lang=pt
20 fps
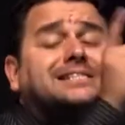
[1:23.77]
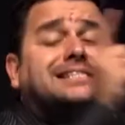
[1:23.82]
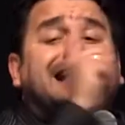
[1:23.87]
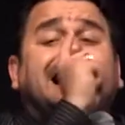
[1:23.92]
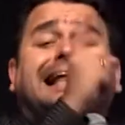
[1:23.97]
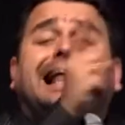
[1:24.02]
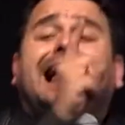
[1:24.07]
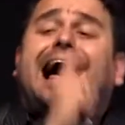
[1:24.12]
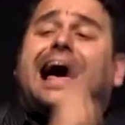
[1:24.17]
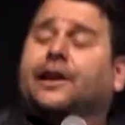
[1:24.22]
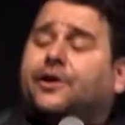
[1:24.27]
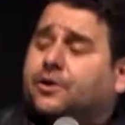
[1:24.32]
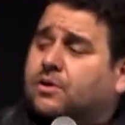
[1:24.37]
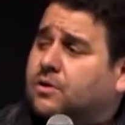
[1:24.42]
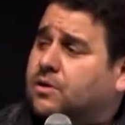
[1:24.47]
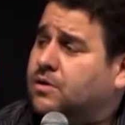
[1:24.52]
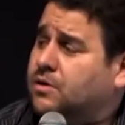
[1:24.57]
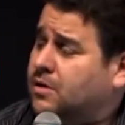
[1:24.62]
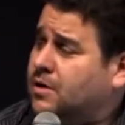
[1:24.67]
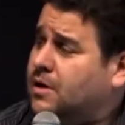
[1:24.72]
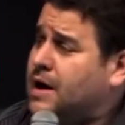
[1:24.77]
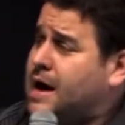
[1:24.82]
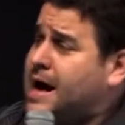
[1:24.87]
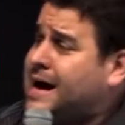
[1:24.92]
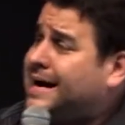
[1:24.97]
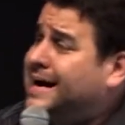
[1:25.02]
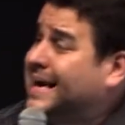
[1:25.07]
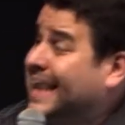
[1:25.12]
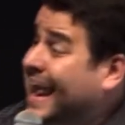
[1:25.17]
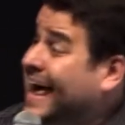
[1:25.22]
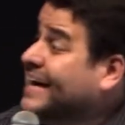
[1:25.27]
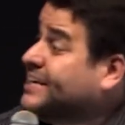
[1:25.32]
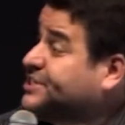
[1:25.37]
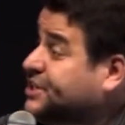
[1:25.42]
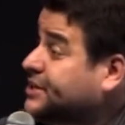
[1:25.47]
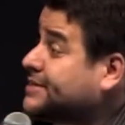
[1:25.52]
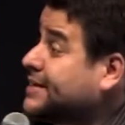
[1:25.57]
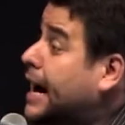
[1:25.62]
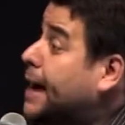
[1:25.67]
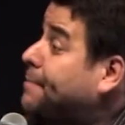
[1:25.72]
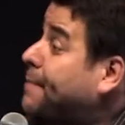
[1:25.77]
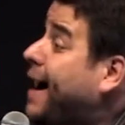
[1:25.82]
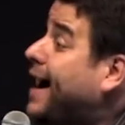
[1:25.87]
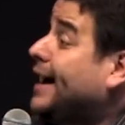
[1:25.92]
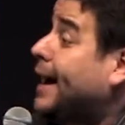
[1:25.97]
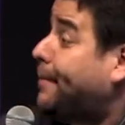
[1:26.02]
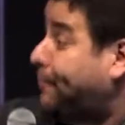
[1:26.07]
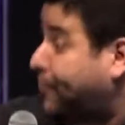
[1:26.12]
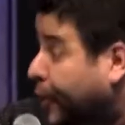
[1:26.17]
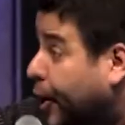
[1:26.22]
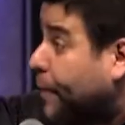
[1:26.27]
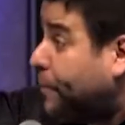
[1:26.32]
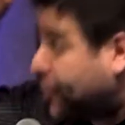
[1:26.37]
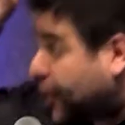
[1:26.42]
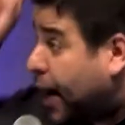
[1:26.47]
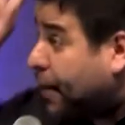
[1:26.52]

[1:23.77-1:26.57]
salário, crente trabalha por